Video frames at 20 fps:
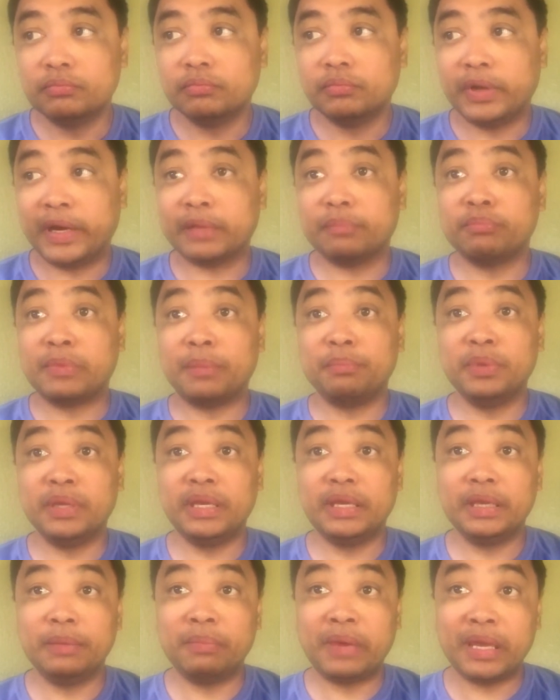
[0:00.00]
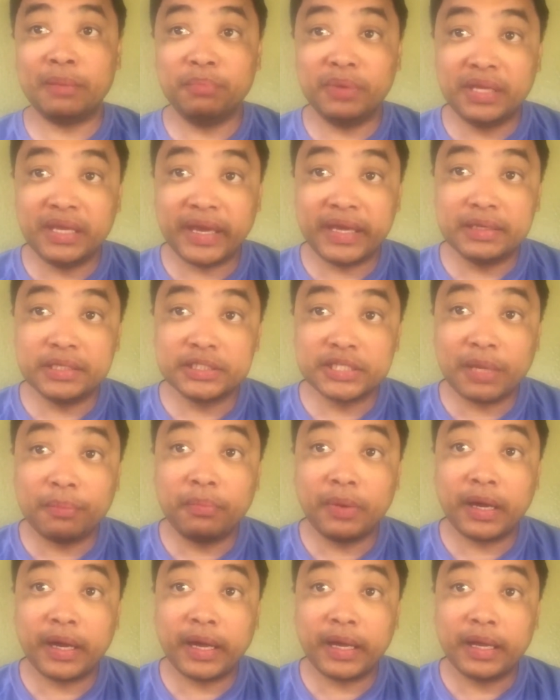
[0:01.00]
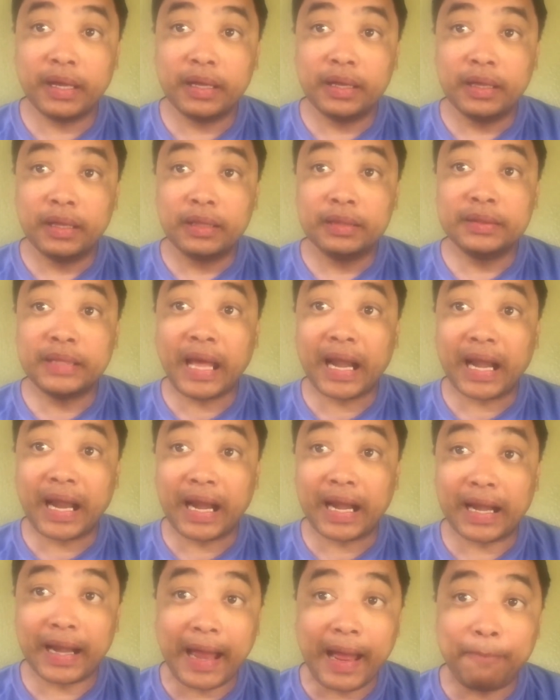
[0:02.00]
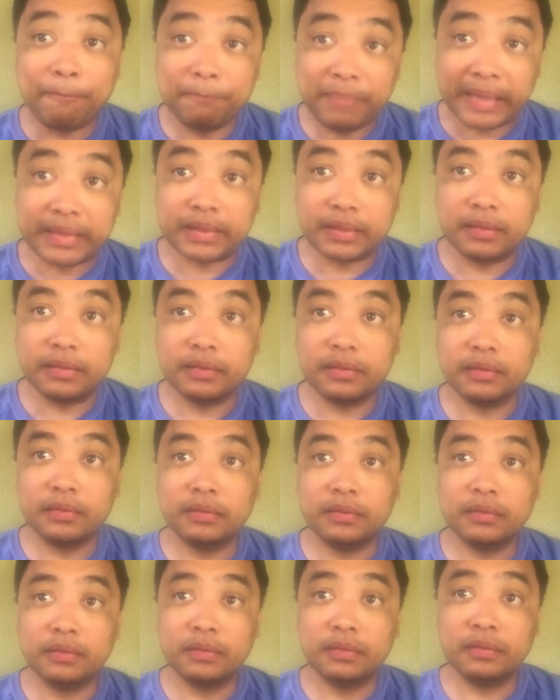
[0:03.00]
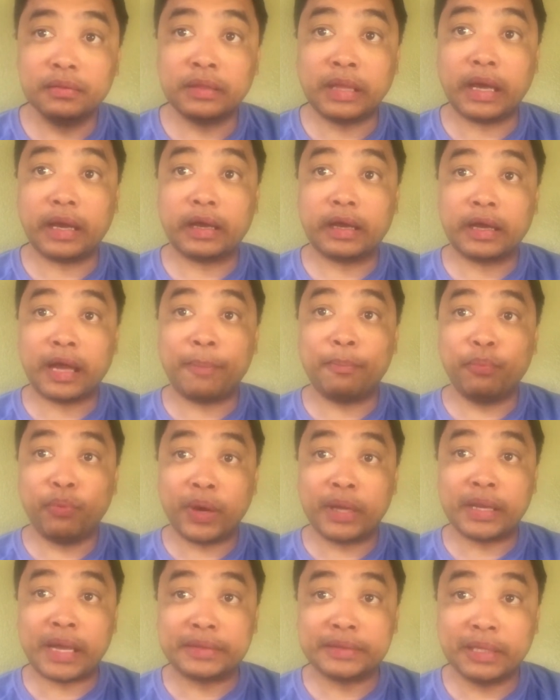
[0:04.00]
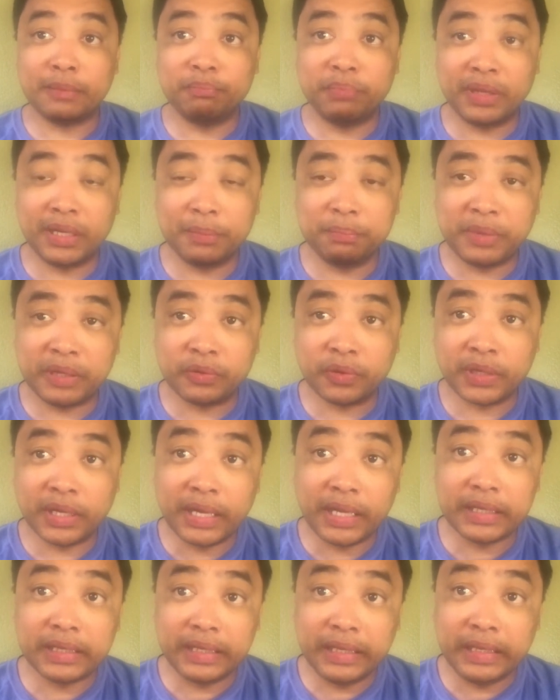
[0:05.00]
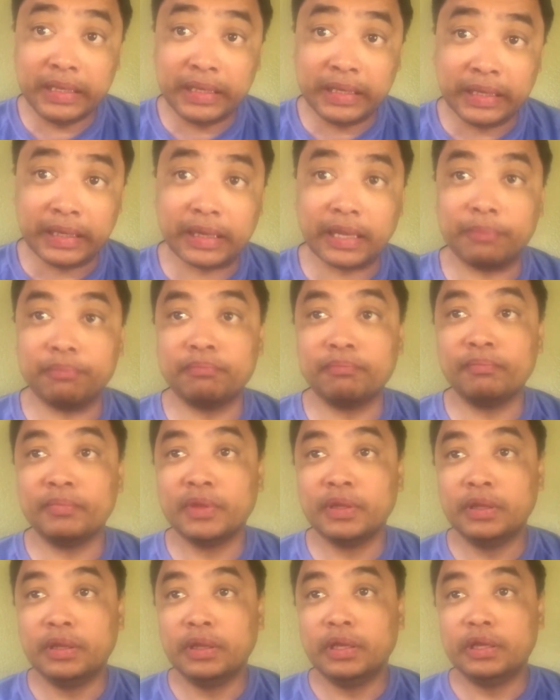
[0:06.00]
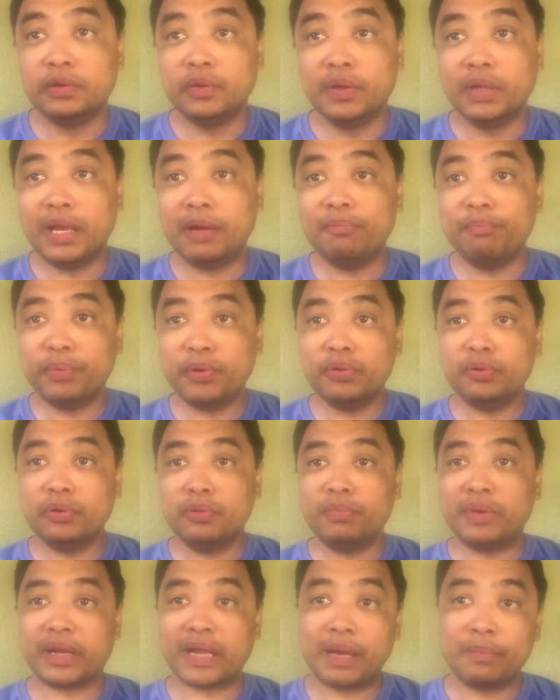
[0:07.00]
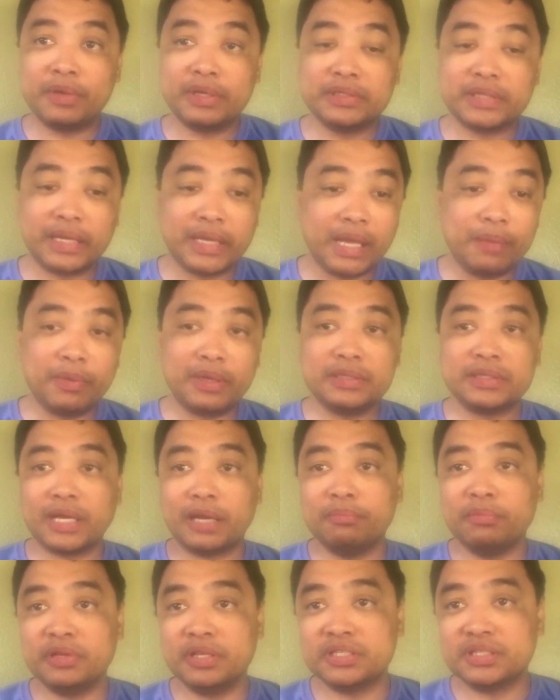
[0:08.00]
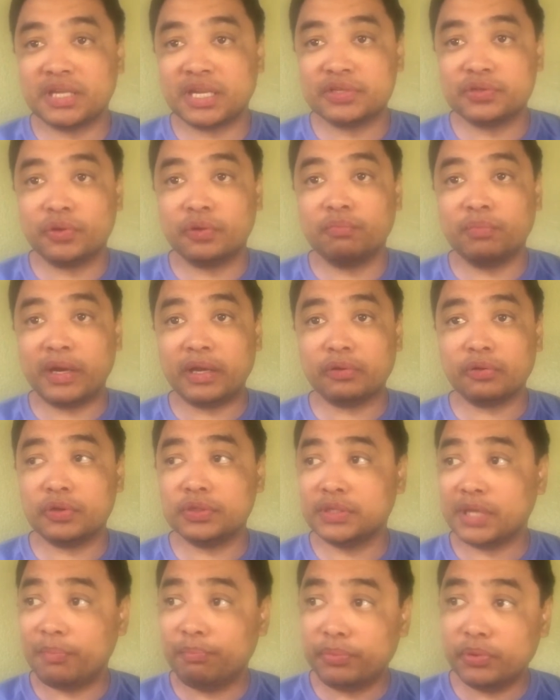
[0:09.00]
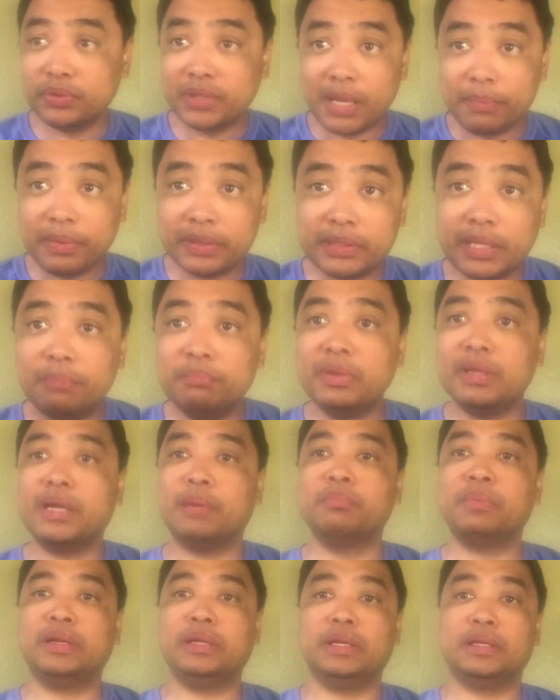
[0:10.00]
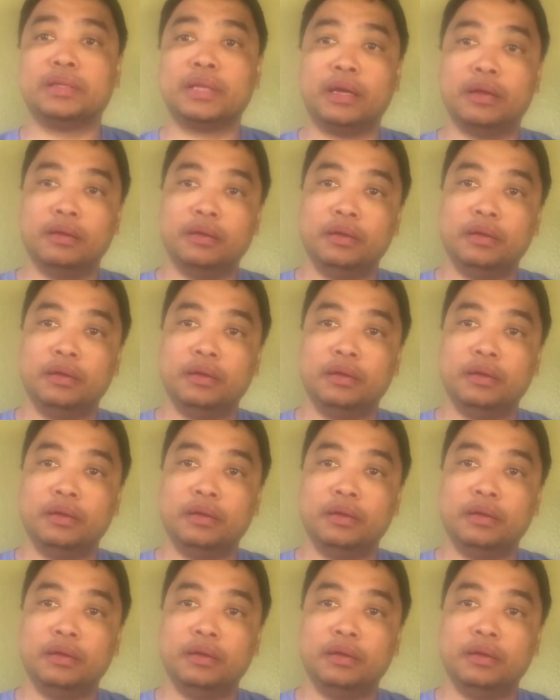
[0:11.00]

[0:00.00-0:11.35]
at mabig- maibigay sa mga nararapat na kapwa natin Pilipino na naghihirap. Yun lang po, no? Maraming salamat sa Administrasyong Marcos. Yan po dapat ang binabalita.